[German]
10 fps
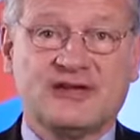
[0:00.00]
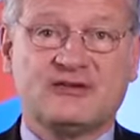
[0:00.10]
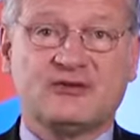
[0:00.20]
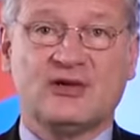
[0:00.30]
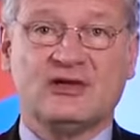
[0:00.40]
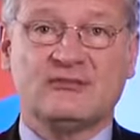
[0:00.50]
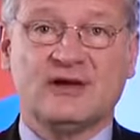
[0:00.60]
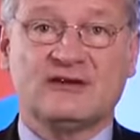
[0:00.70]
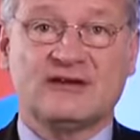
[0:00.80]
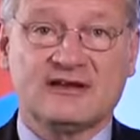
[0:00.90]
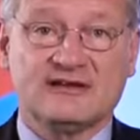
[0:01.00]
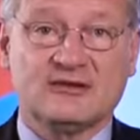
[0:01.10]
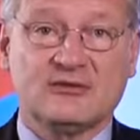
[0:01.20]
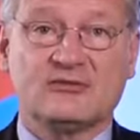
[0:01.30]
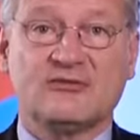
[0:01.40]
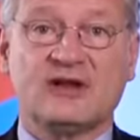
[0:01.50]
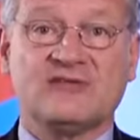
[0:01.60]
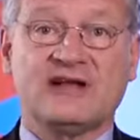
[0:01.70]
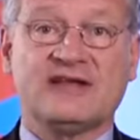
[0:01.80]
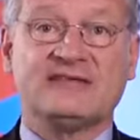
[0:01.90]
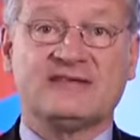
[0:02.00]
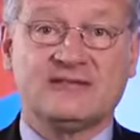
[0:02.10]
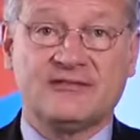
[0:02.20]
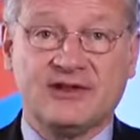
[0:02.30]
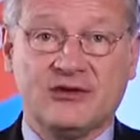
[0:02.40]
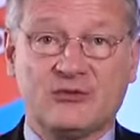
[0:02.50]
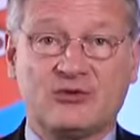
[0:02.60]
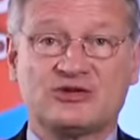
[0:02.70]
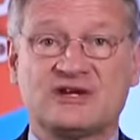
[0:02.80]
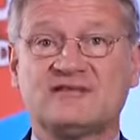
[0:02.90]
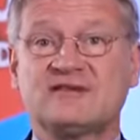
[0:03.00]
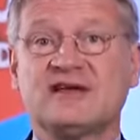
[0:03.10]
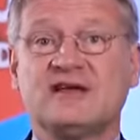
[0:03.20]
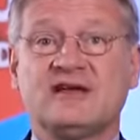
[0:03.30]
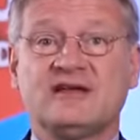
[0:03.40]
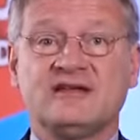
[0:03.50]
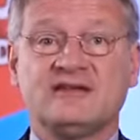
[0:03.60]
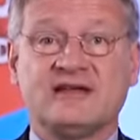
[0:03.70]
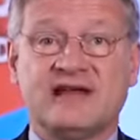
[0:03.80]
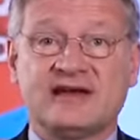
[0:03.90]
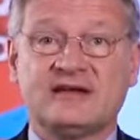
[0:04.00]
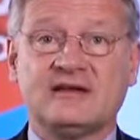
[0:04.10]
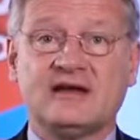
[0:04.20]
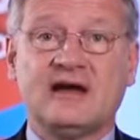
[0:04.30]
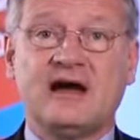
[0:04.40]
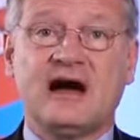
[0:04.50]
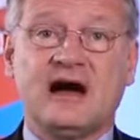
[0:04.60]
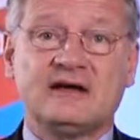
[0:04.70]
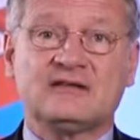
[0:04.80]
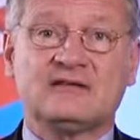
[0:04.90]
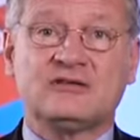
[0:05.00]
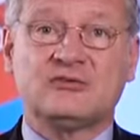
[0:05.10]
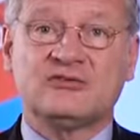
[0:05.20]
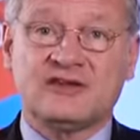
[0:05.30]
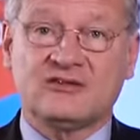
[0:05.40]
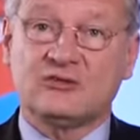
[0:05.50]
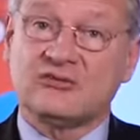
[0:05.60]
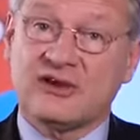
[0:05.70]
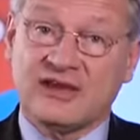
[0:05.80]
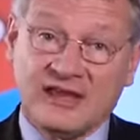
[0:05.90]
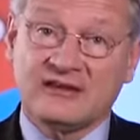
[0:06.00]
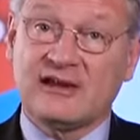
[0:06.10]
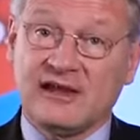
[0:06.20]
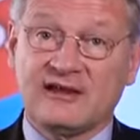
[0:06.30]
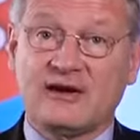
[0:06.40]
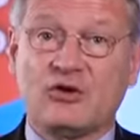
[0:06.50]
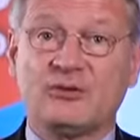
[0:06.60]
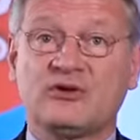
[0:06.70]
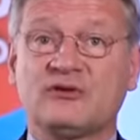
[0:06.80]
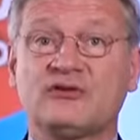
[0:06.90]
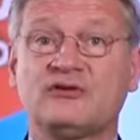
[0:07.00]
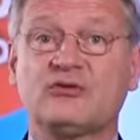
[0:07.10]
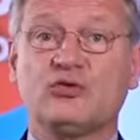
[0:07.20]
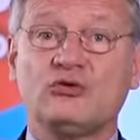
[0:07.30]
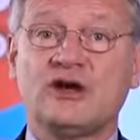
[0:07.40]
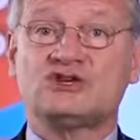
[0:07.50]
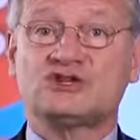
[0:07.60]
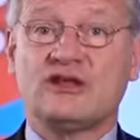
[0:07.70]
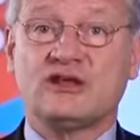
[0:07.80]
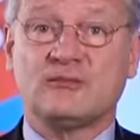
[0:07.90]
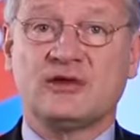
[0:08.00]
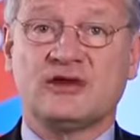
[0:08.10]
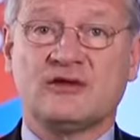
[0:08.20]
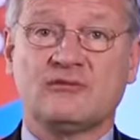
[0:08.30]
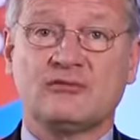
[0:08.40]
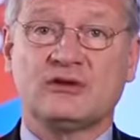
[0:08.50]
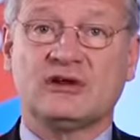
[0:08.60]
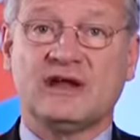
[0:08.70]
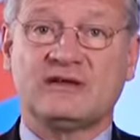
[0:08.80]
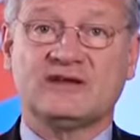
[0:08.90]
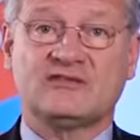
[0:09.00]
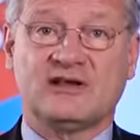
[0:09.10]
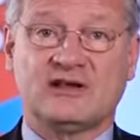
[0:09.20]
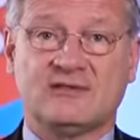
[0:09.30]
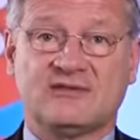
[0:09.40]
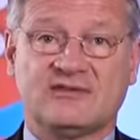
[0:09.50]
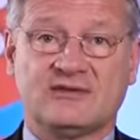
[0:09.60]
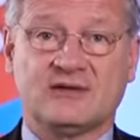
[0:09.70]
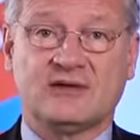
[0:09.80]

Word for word: ich zu Ihnen meine dritte und vor der Wahl letzte Videobotschaft dieses langen, hart und seitens unserer Gegner leider auch mit äußerst unanständigen Mitteln geführten Landtagswahlkampfs.